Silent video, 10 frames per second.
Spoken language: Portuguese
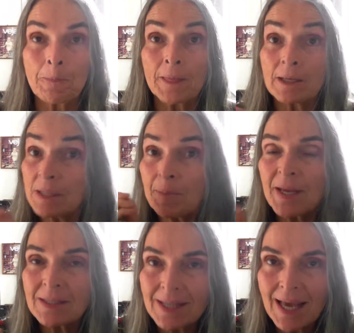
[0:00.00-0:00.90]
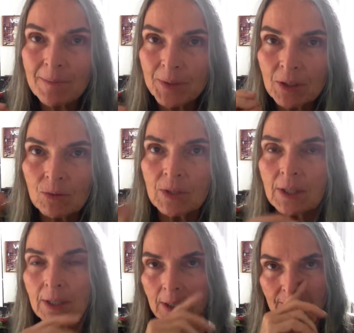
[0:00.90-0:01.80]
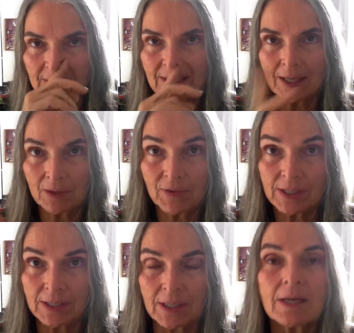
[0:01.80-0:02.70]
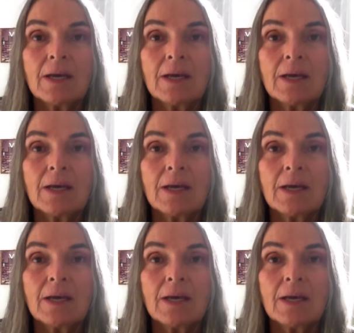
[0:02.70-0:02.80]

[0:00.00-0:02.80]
Você percebe o que, que você tem que fazer.